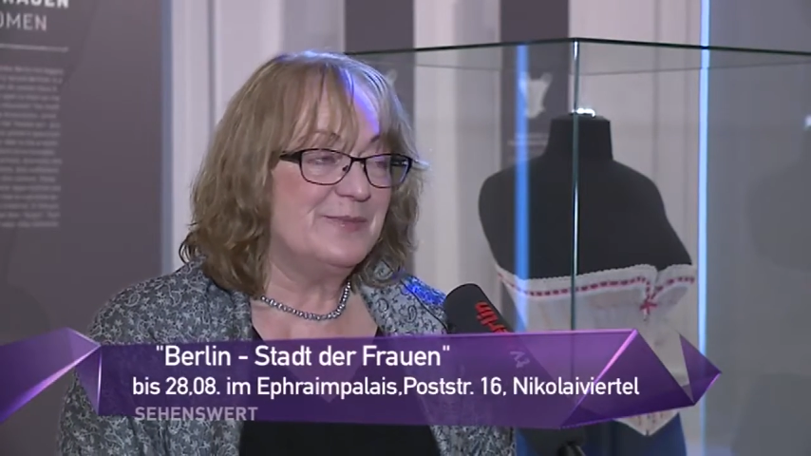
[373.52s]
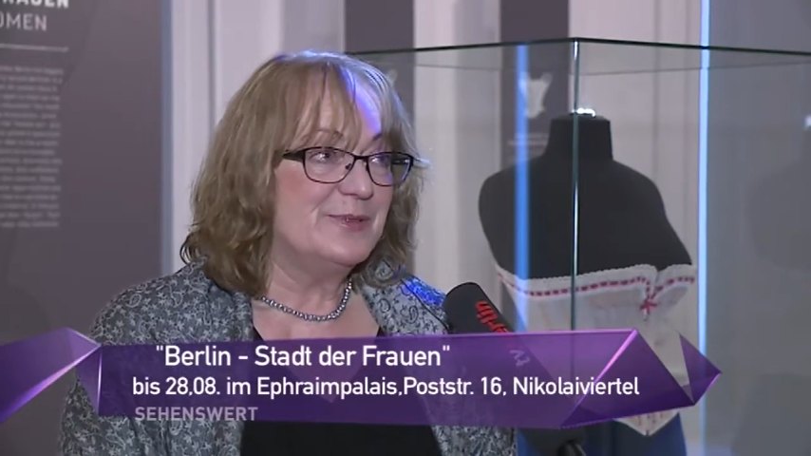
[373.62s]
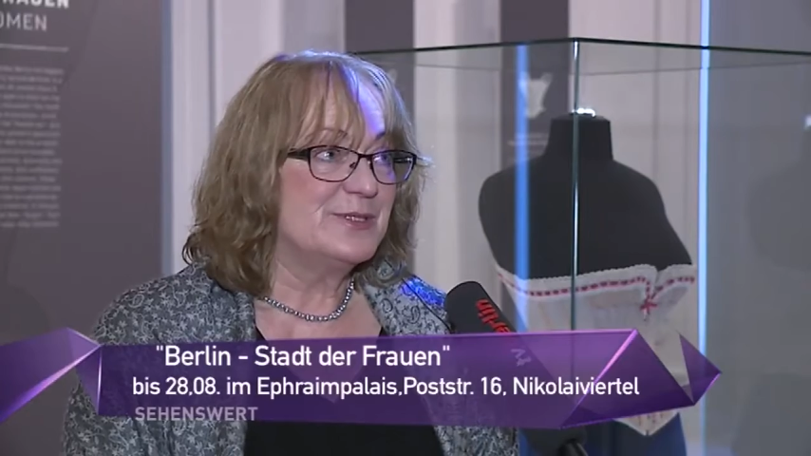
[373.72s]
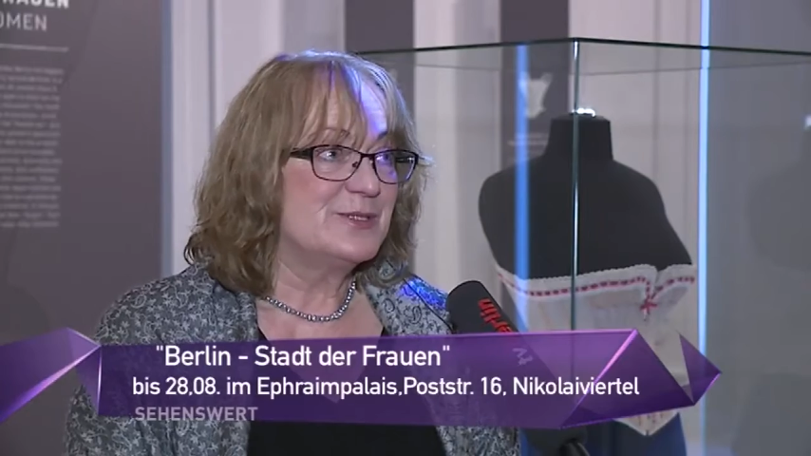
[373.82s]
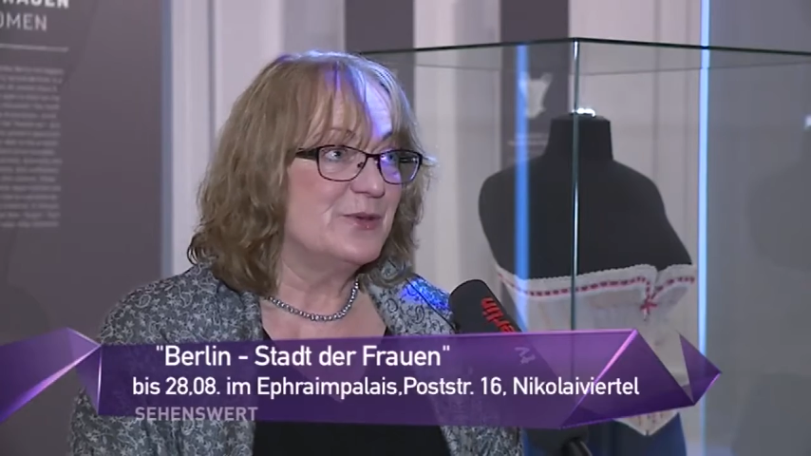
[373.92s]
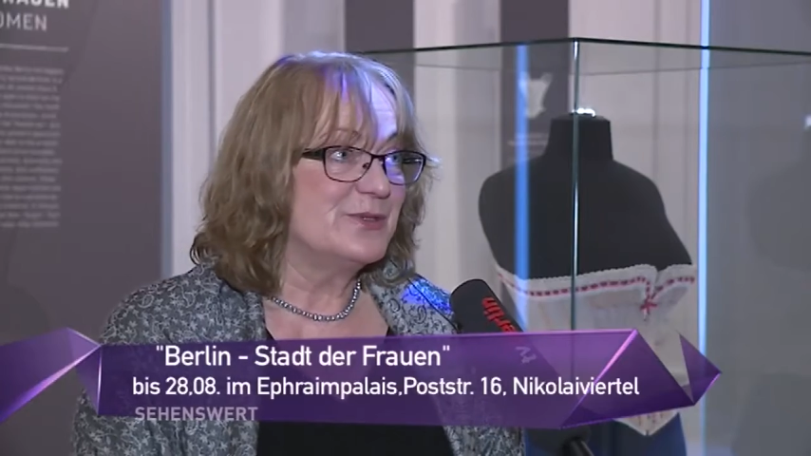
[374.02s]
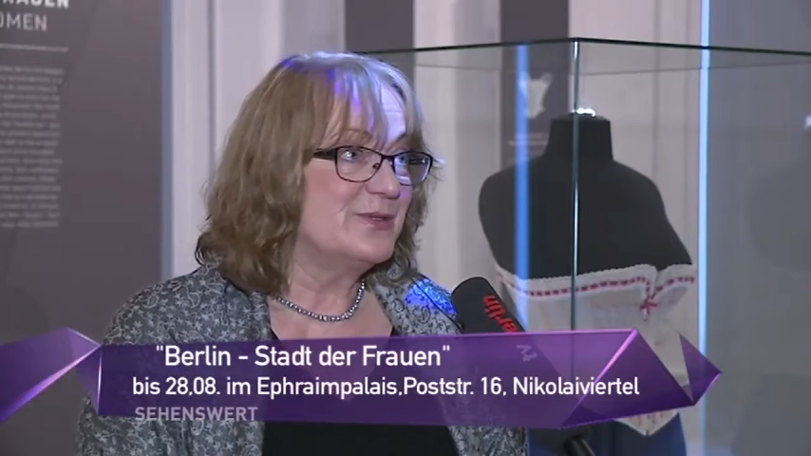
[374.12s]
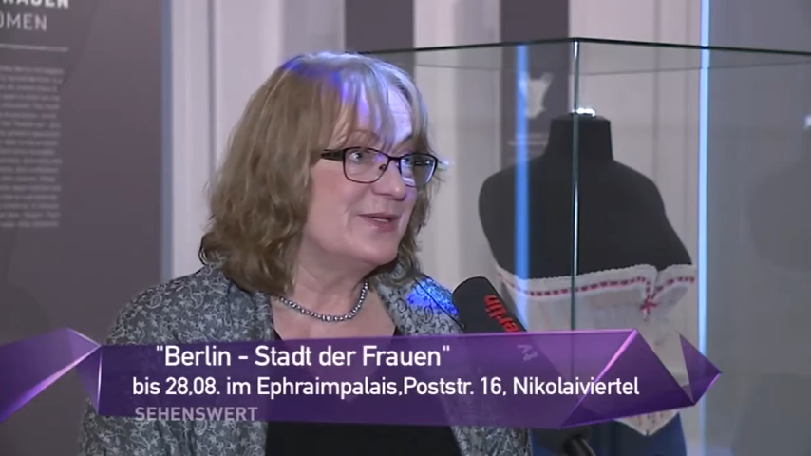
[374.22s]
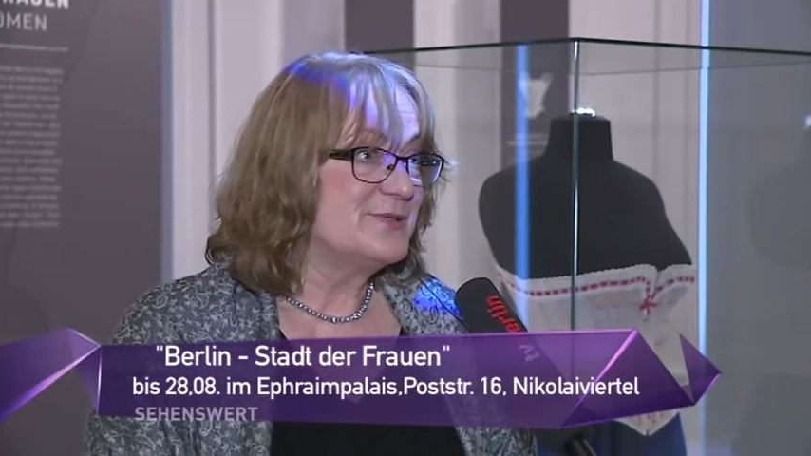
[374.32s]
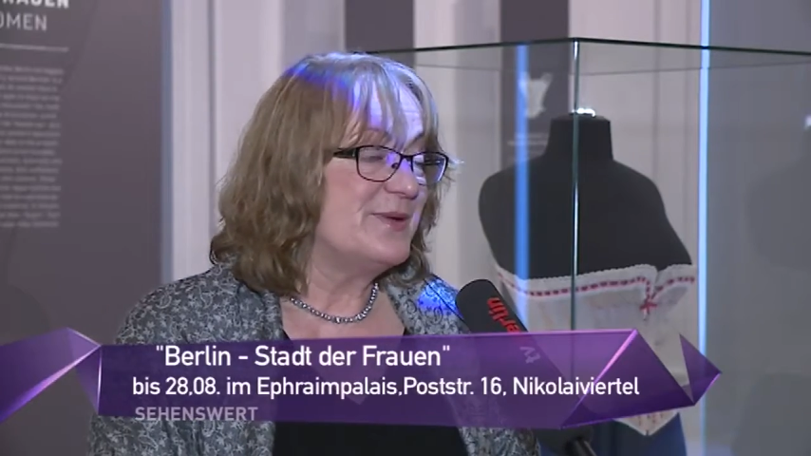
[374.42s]
bis
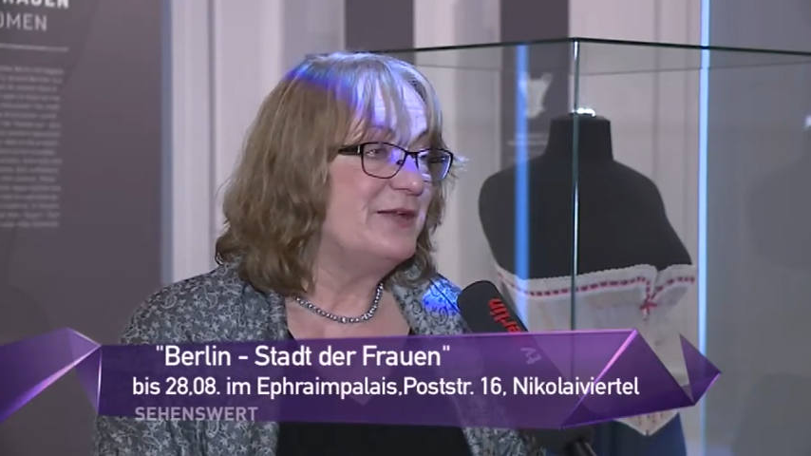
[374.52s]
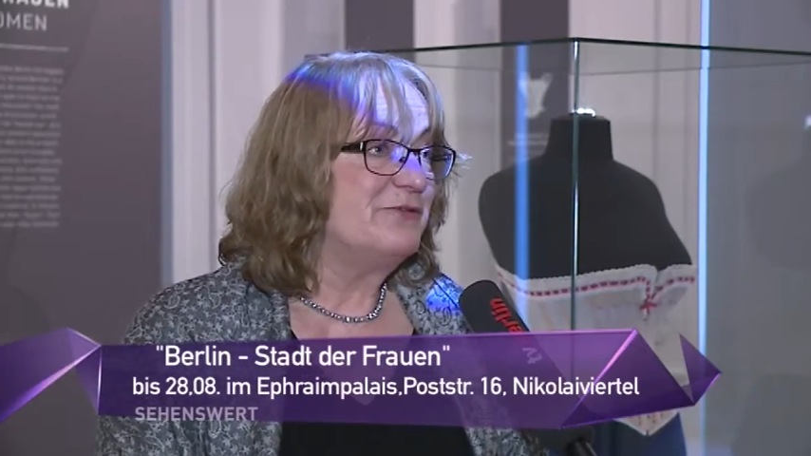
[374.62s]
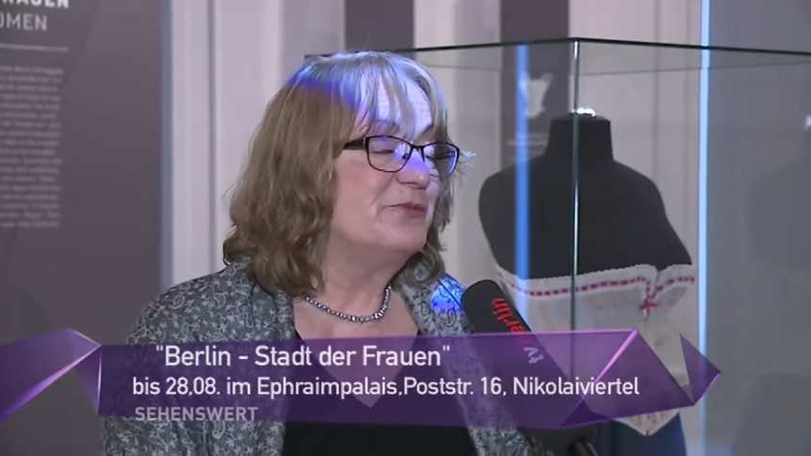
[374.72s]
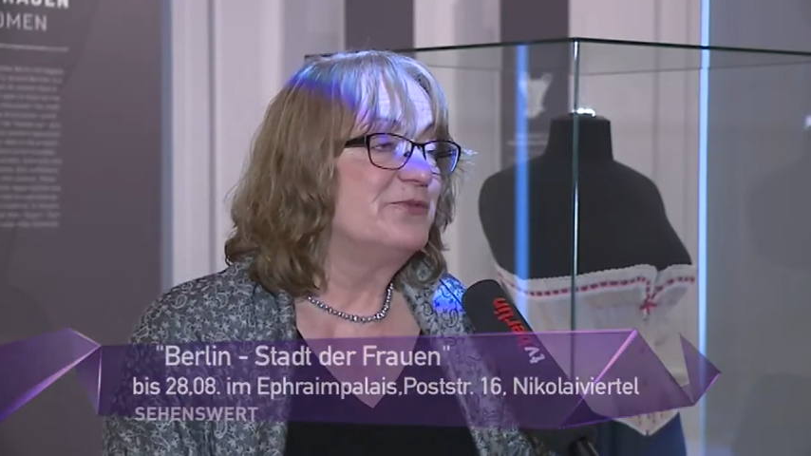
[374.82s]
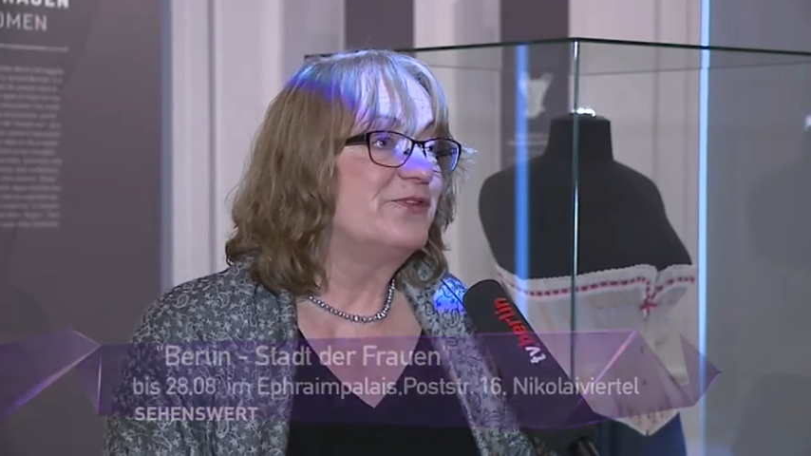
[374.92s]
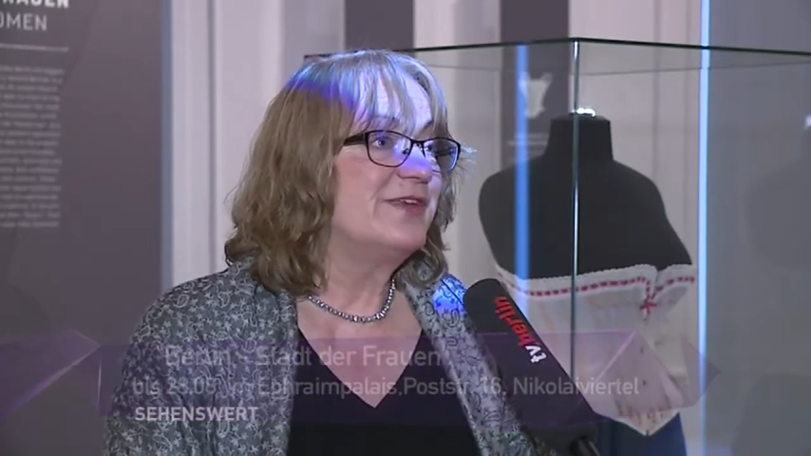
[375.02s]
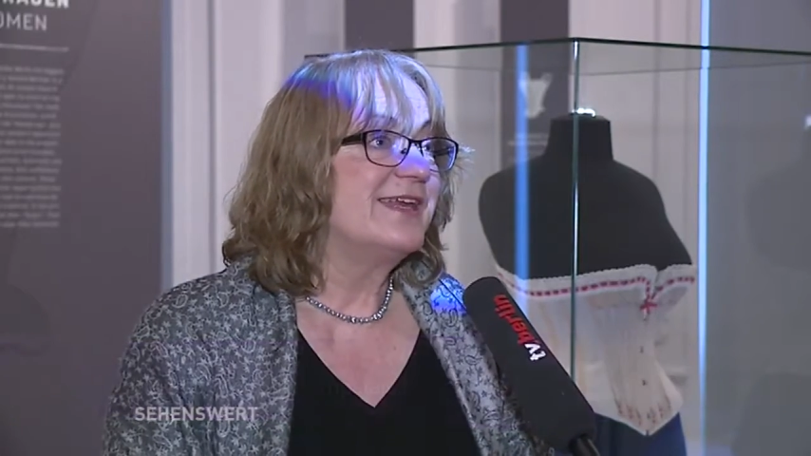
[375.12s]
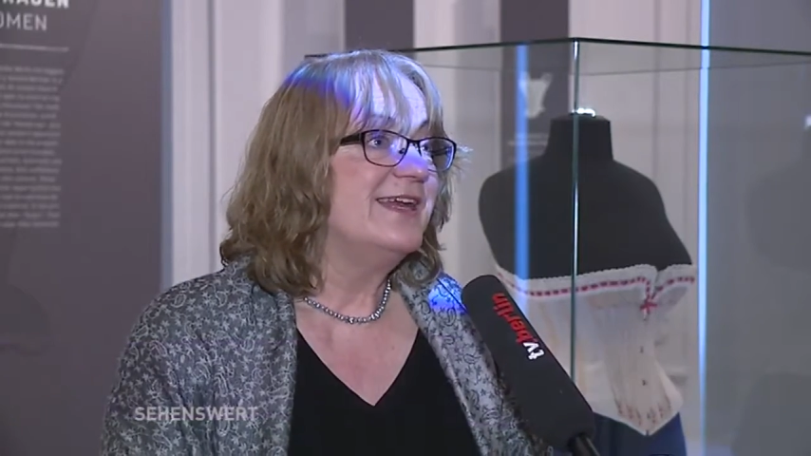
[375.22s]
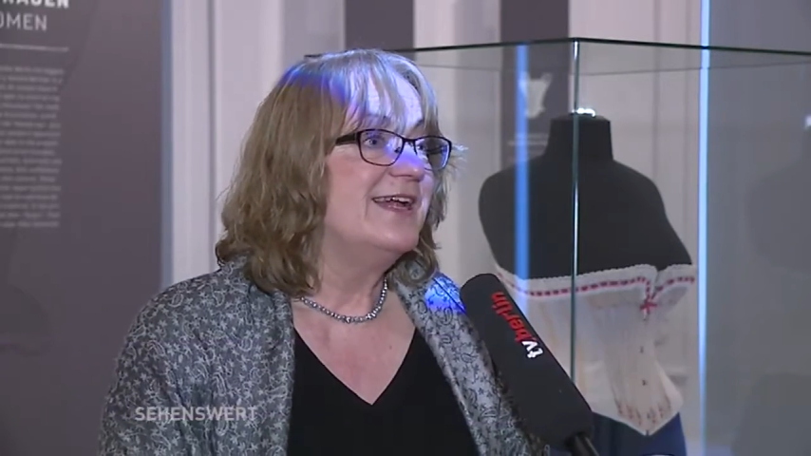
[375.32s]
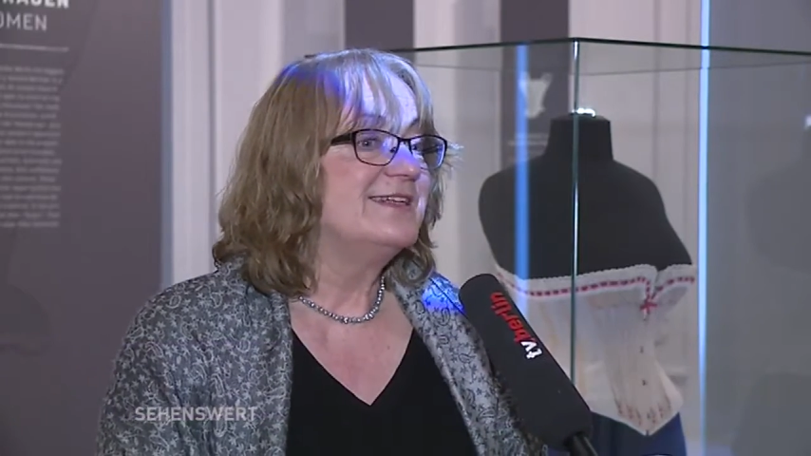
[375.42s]
1952.